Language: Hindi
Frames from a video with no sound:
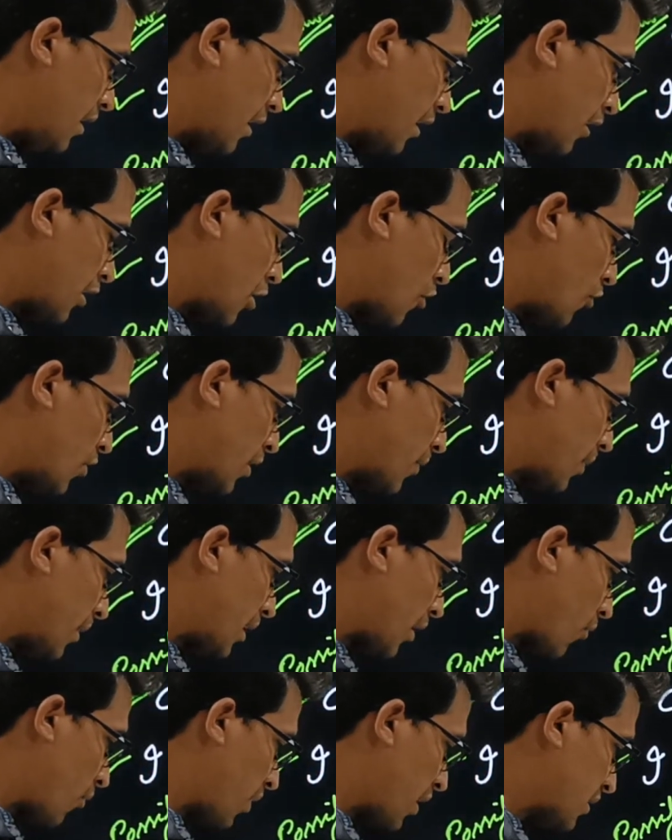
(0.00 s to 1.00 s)
ये
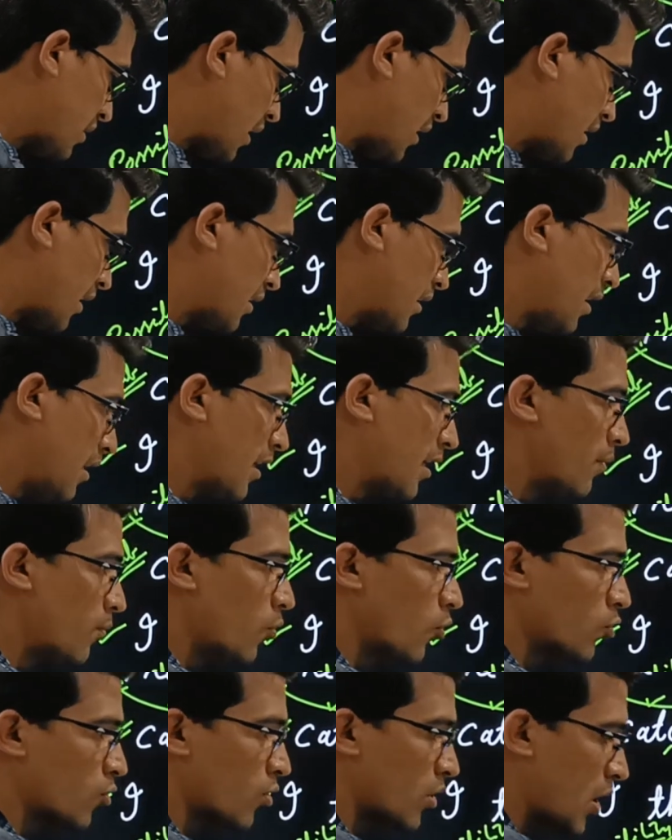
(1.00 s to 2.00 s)
अनकाउंटेबल नाउन के साथ आता है
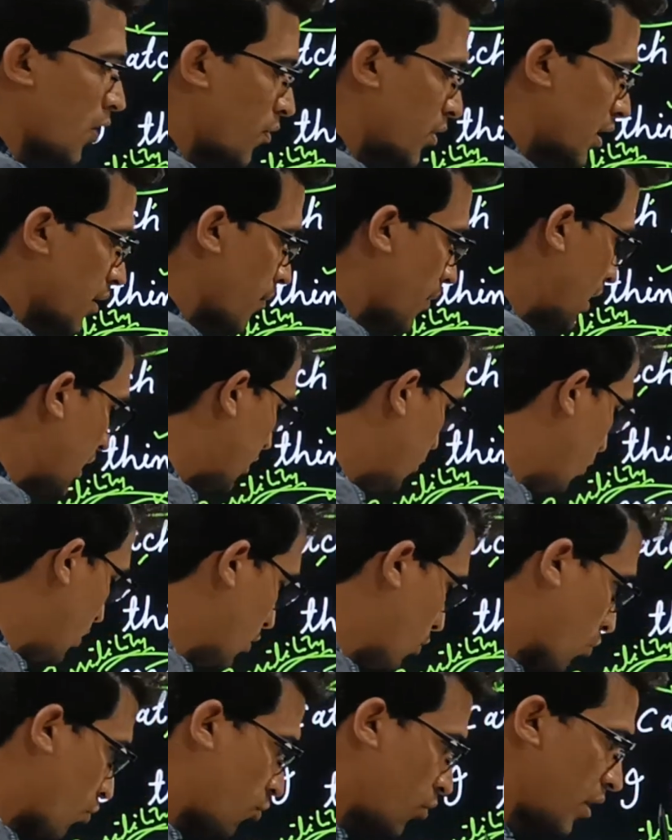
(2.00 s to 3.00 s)
लेकिन बुक तो काउंटेबल है तो
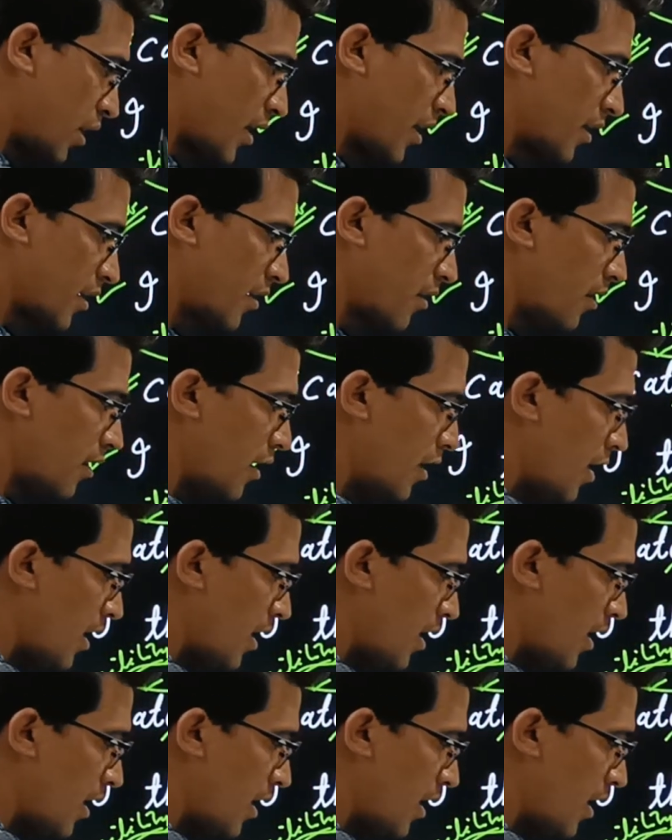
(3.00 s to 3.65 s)
ये दोनों नहीं आएंगे